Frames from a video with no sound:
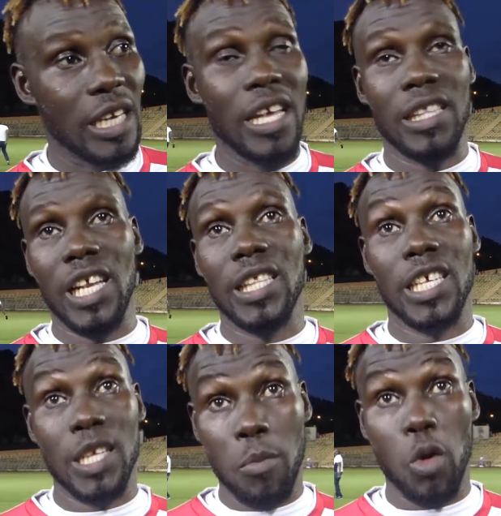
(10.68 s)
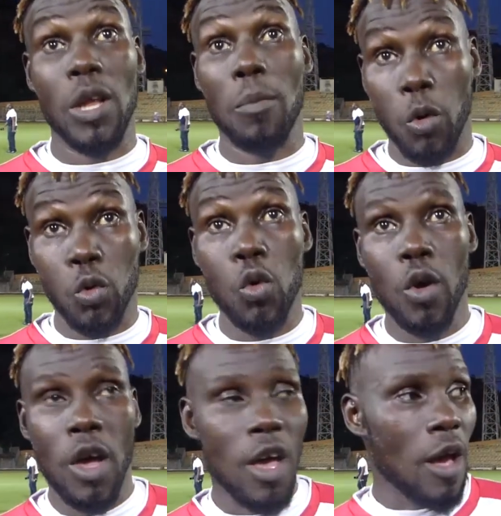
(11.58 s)
qui, était très très important pour
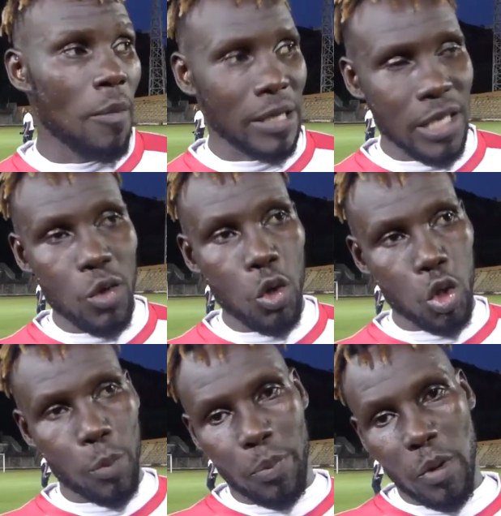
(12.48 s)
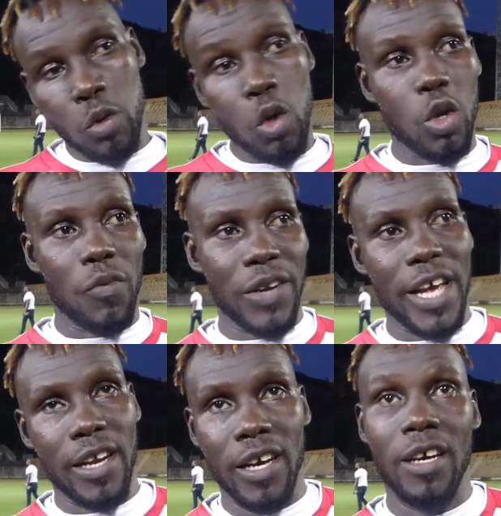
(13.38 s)
nous parce que notre, notre
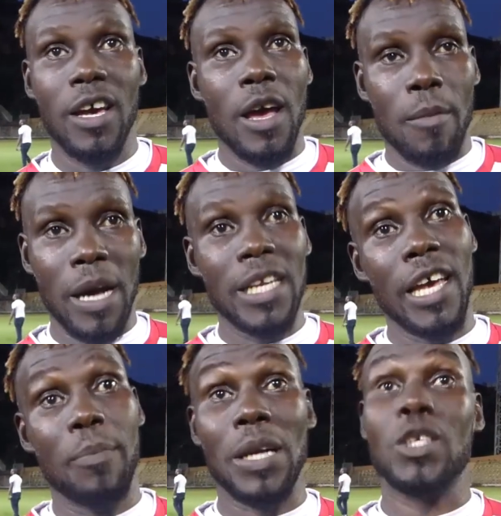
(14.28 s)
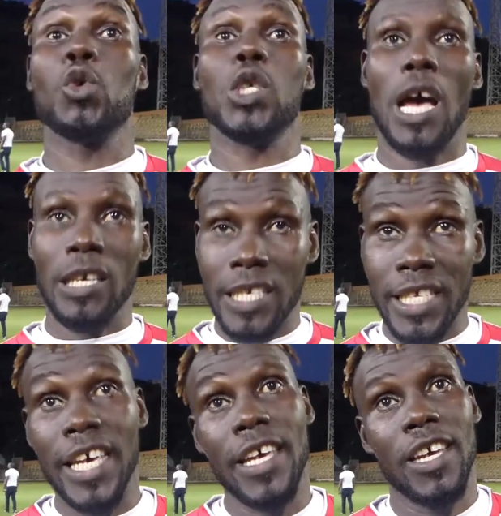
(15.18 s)
frère malien est parti jusqu'en
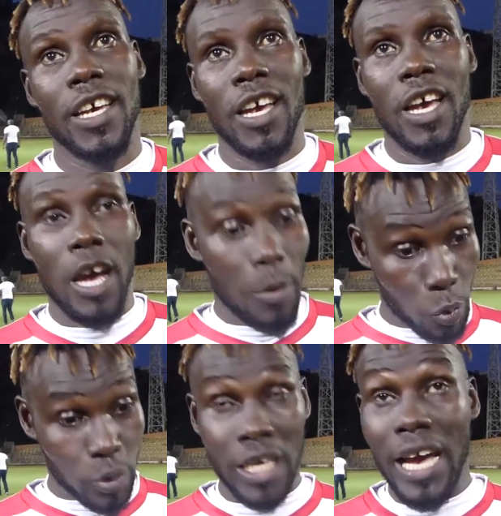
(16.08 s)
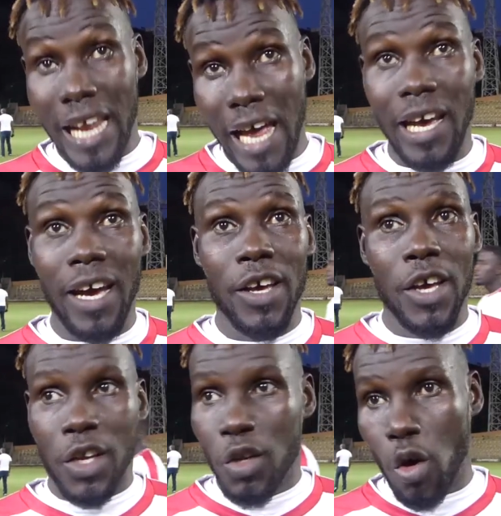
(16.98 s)
Guinée pour ces galas là
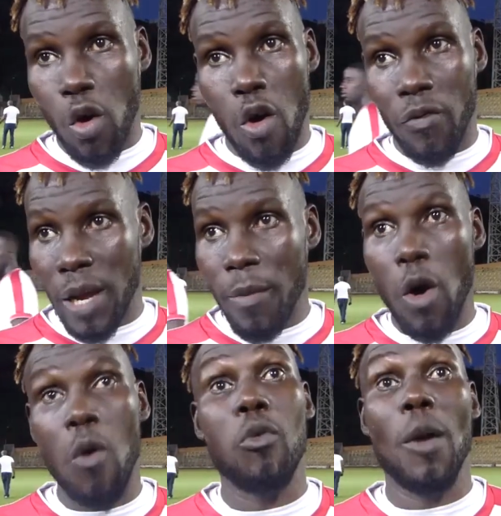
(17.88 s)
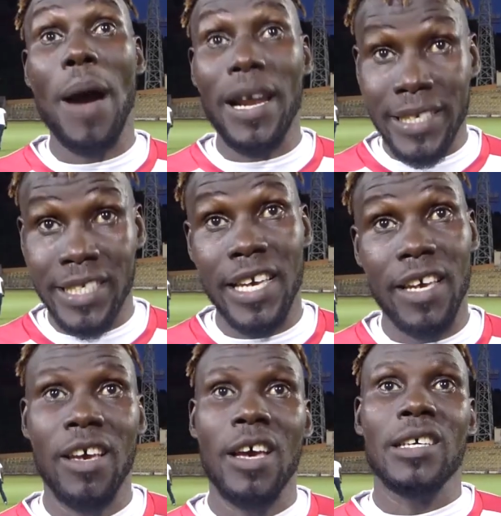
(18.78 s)
Donc vraiment on ne pouvait pas
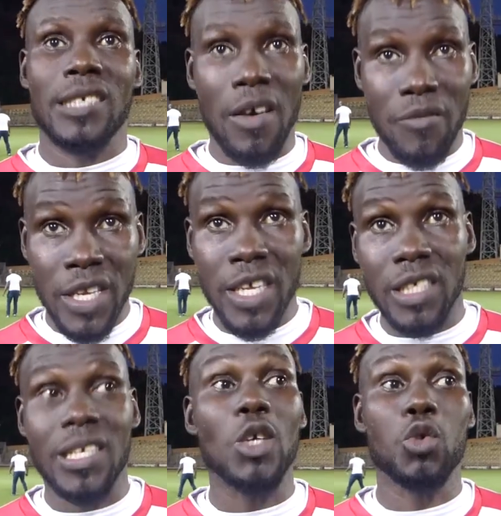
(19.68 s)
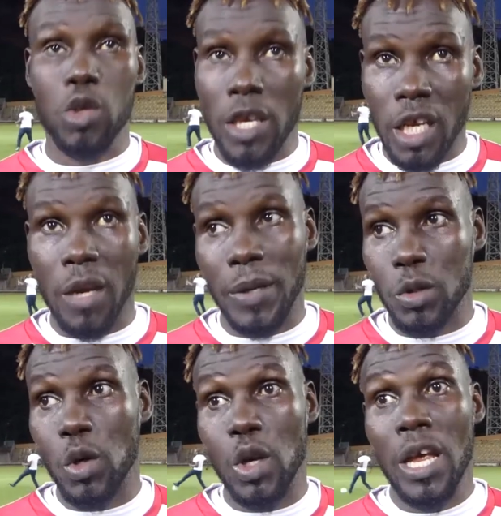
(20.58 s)
rester sans venir, sans soutenir
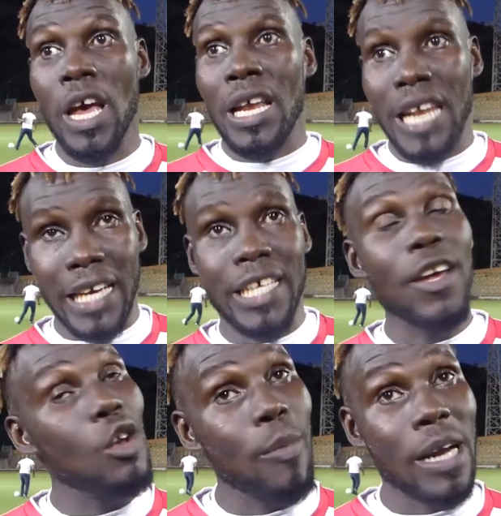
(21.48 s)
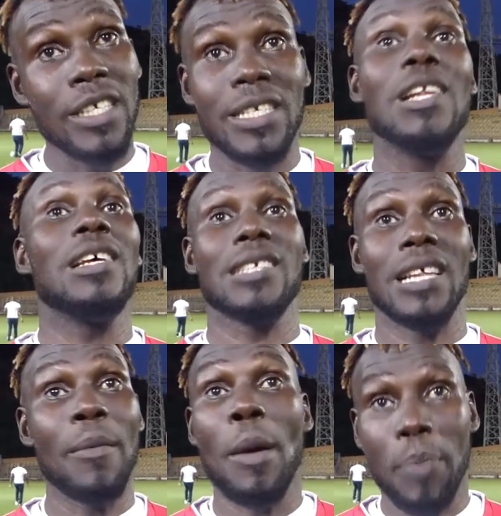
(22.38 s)
parce que la Guinée et le Mali
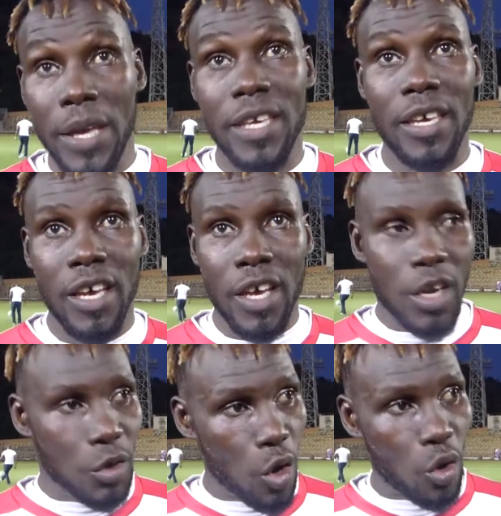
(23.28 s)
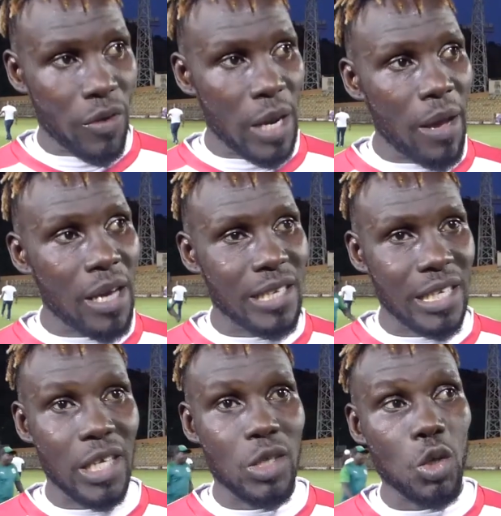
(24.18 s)
c'est le même pays. Donc vraiment
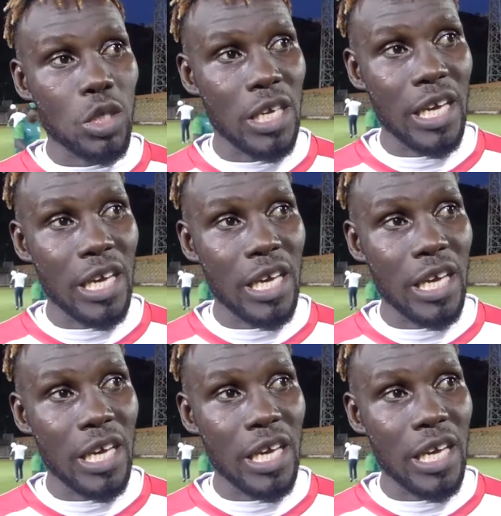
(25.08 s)
c'est quelque chose qui